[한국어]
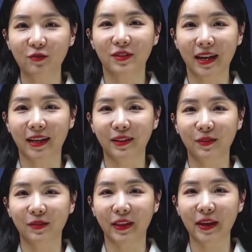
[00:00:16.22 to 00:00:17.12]

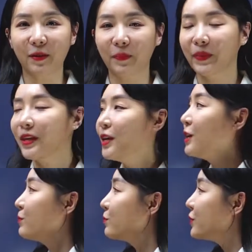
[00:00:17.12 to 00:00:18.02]
해준다라는 건데요.
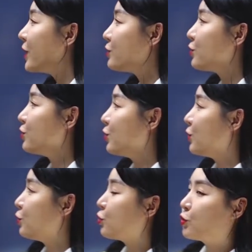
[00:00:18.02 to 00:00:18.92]

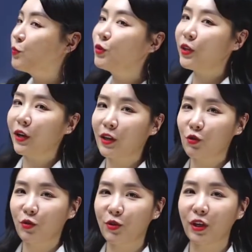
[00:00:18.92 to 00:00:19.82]
문항수는 두 문항이
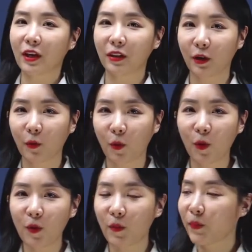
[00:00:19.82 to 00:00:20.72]
출제가
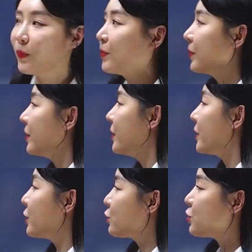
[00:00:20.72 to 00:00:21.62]
되고,
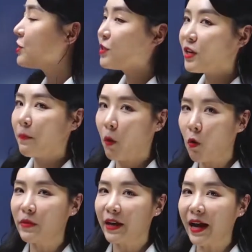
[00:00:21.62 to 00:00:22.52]
그리고 출제
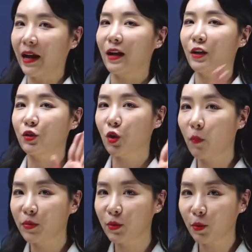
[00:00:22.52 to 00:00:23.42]
범위가
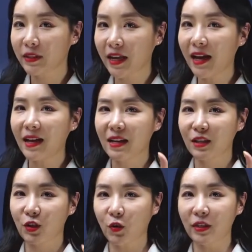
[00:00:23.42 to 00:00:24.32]
접속사,
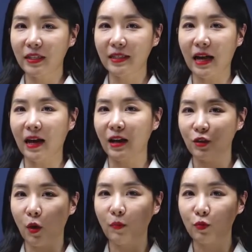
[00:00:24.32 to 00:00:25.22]
전치사,
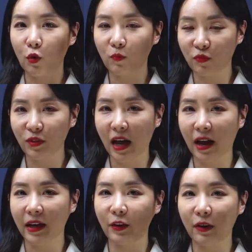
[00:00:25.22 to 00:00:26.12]

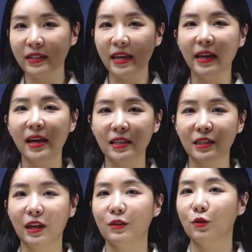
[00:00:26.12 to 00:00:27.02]
접속부사 이렇게 세
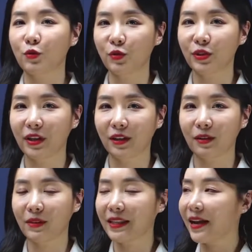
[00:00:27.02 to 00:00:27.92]
가지에서 출제가
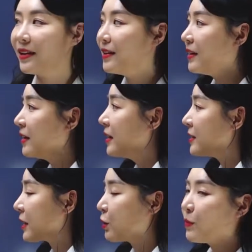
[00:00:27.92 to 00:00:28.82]
됩니다.
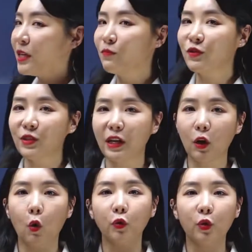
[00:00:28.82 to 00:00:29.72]
자, 그럼 이
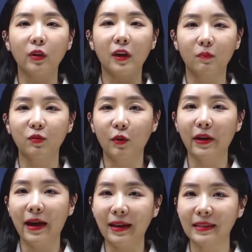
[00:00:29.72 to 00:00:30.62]
문제를 어떻게
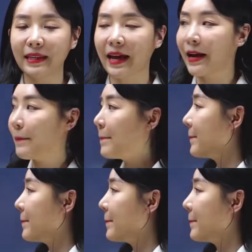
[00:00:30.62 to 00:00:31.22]
풀어야 하느냐?